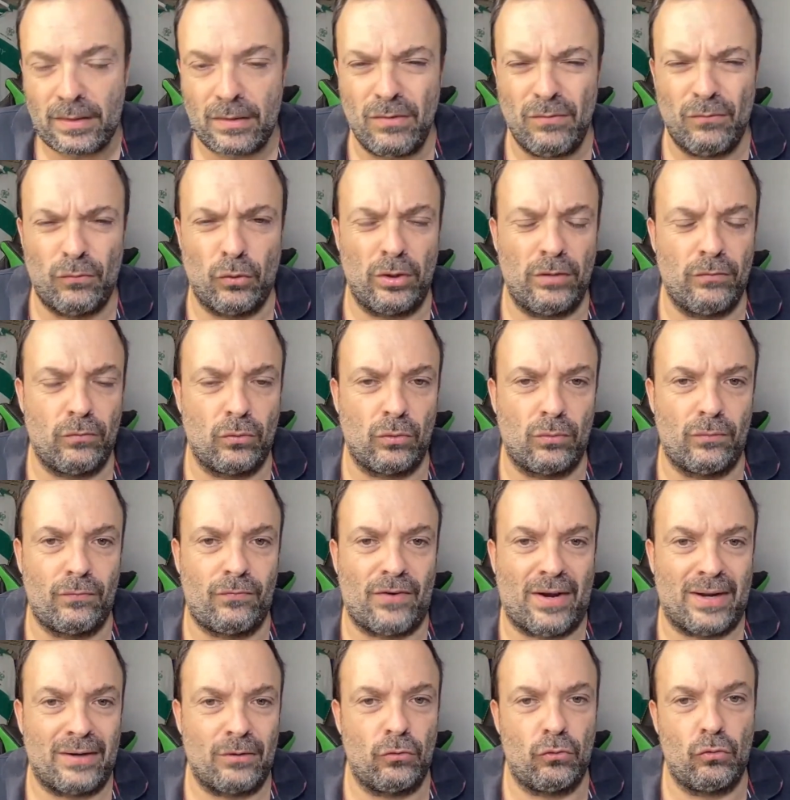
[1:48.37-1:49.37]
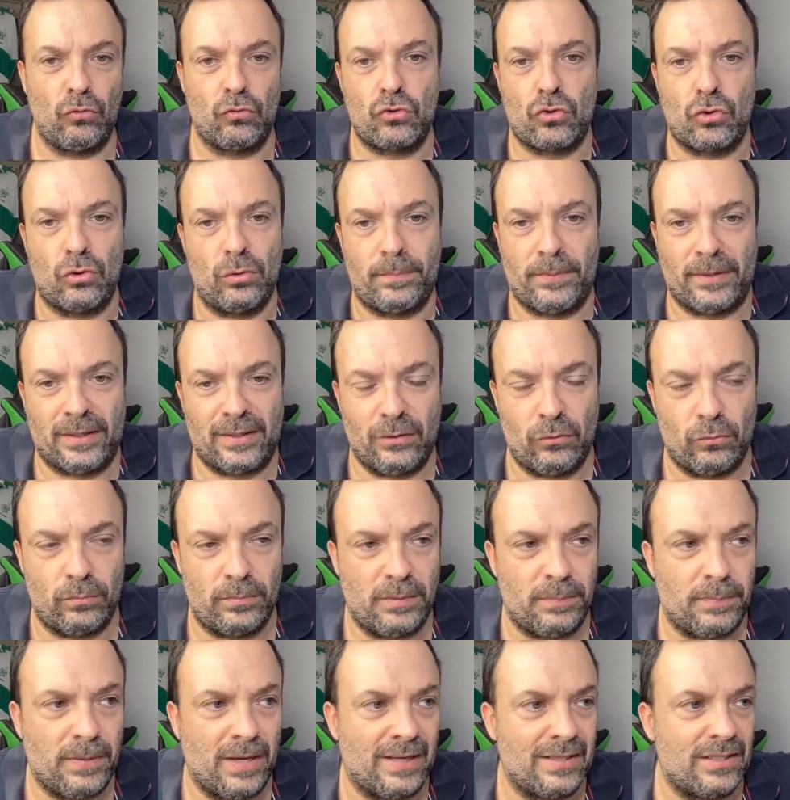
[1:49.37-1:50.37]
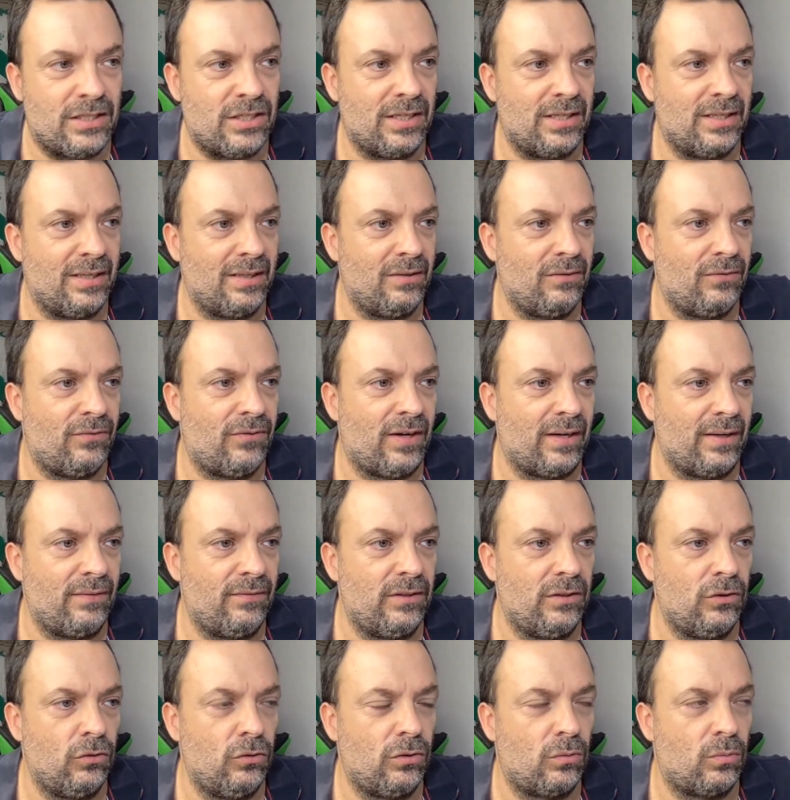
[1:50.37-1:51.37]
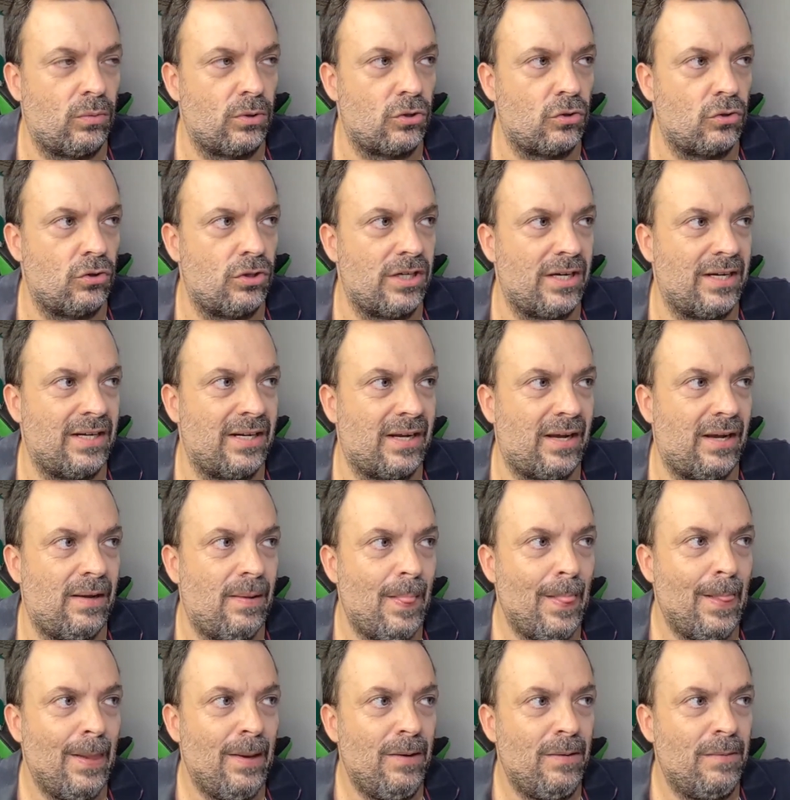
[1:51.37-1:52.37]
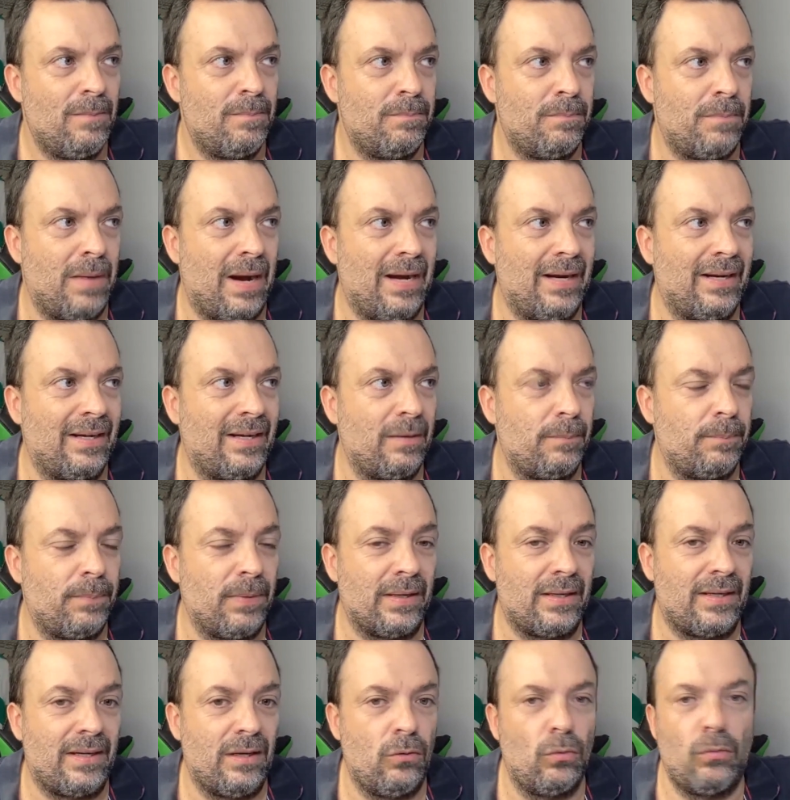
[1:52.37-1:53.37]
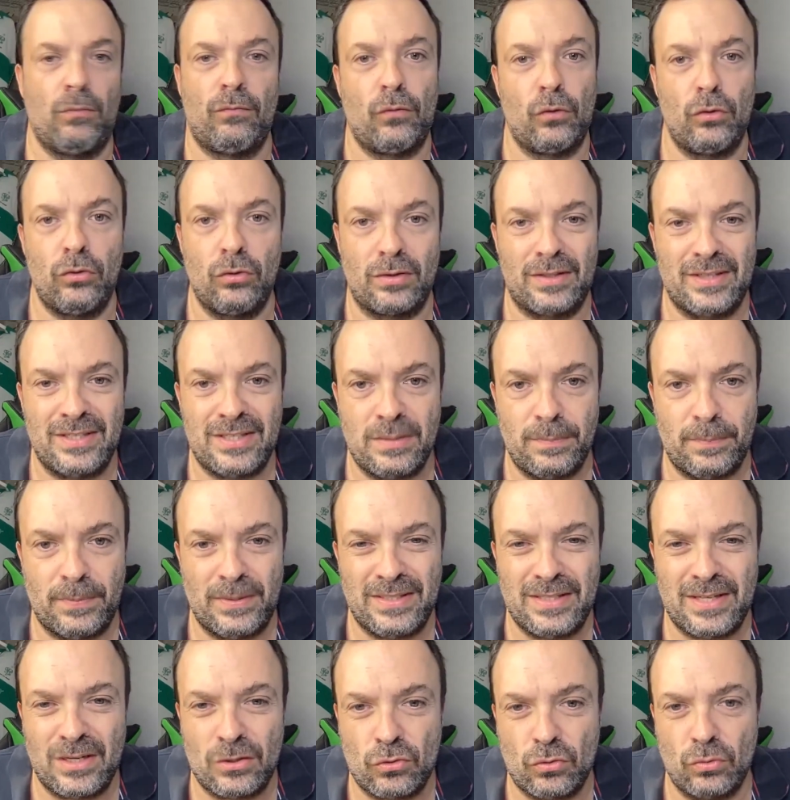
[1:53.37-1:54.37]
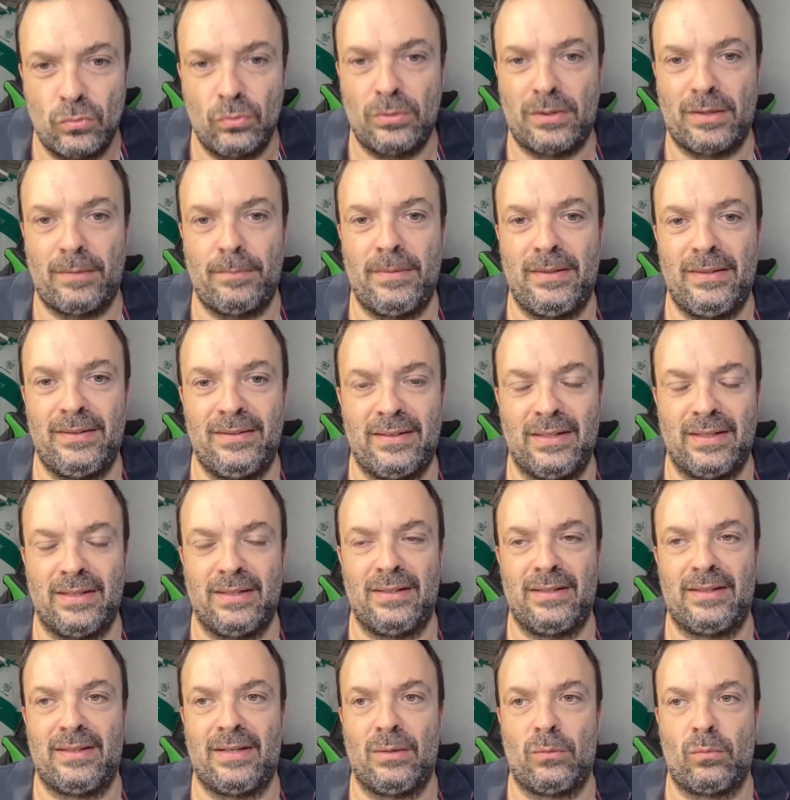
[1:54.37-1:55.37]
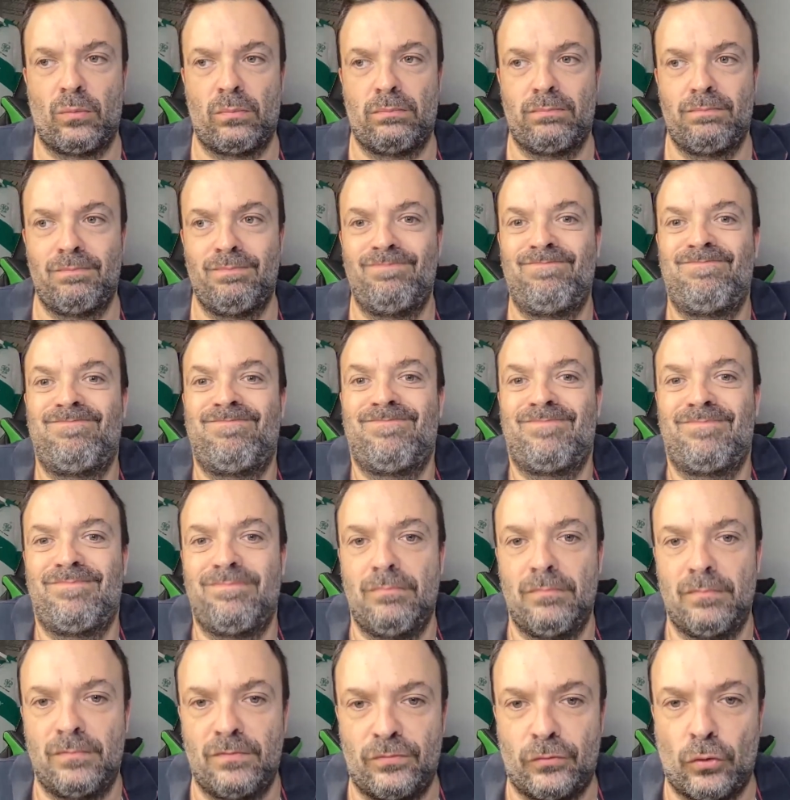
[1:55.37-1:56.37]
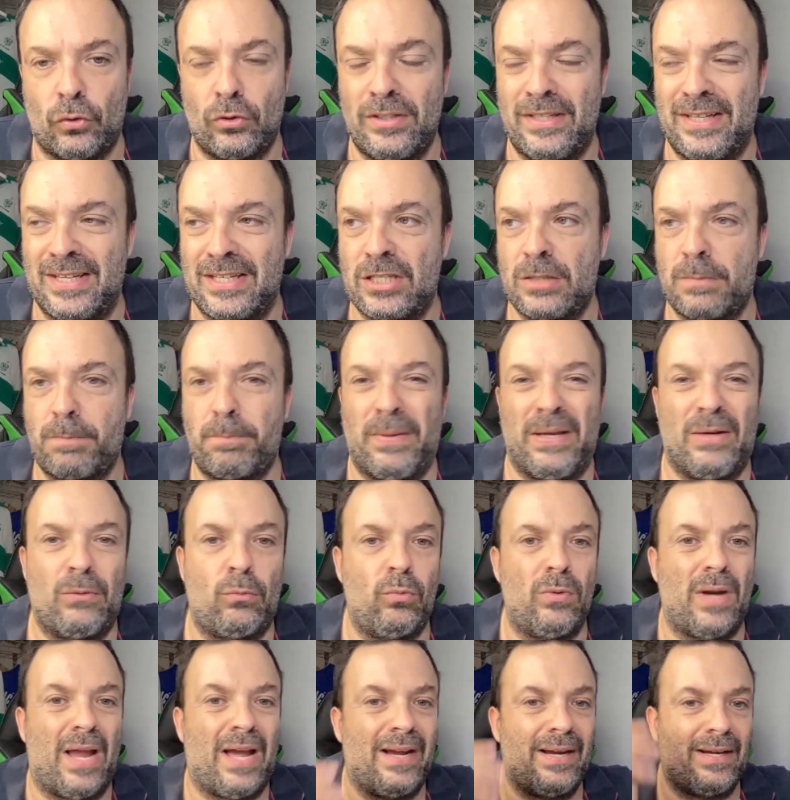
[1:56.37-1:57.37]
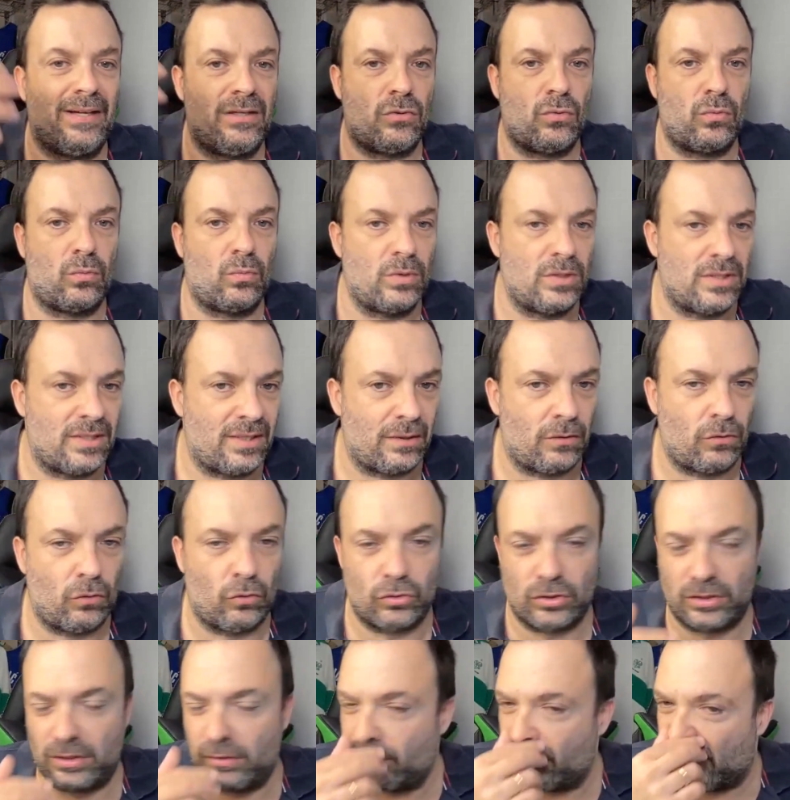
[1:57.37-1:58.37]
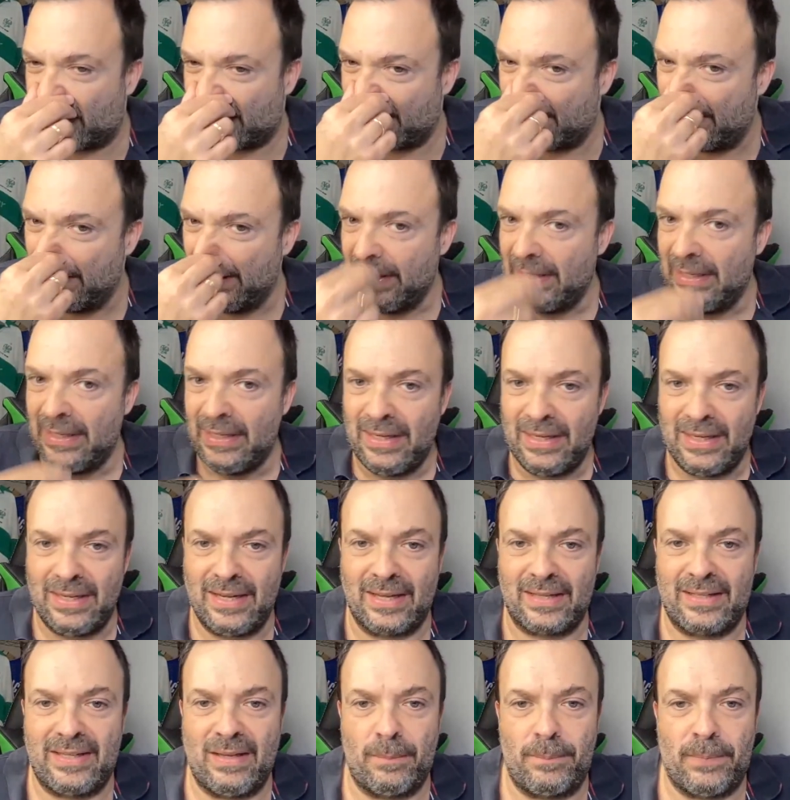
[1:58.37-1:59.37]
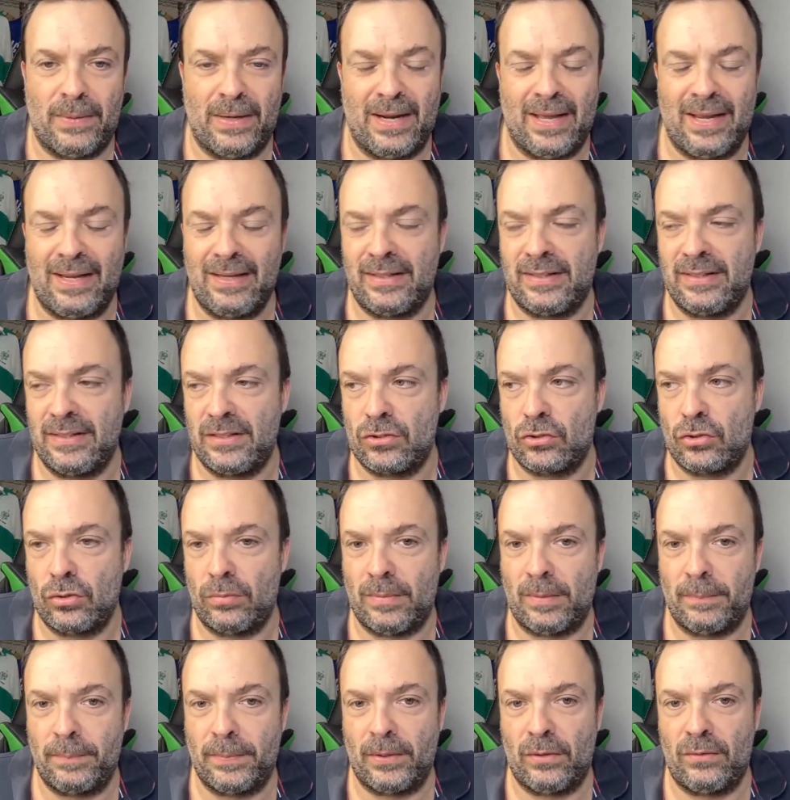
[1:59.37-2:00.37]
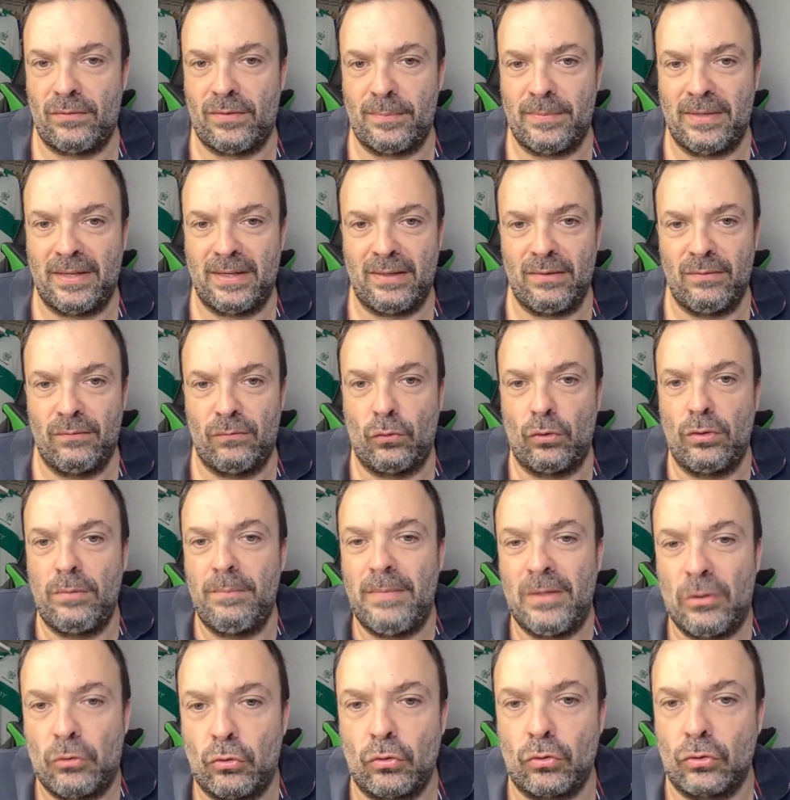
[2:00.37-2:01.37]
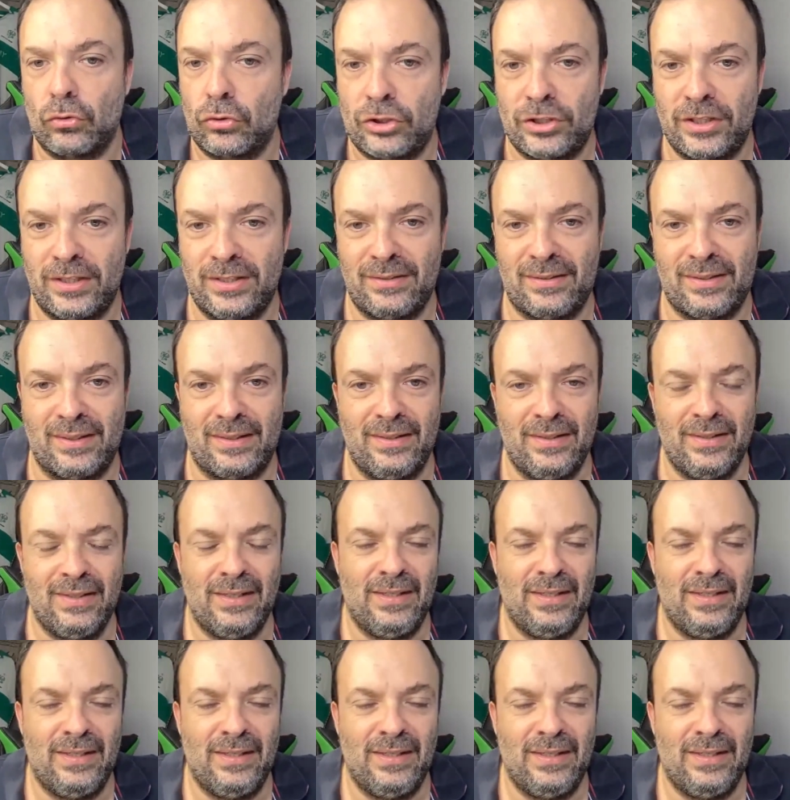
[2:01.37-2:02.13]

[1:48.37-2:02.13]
Volevo non farlo non solo perché non mi piace fare video di questo genere, ma anche perché non voglio che si pensi assolutamente che voglia speculare su questa cosa, fare la chiappa like, insomma, però va bene, voi mi conoscete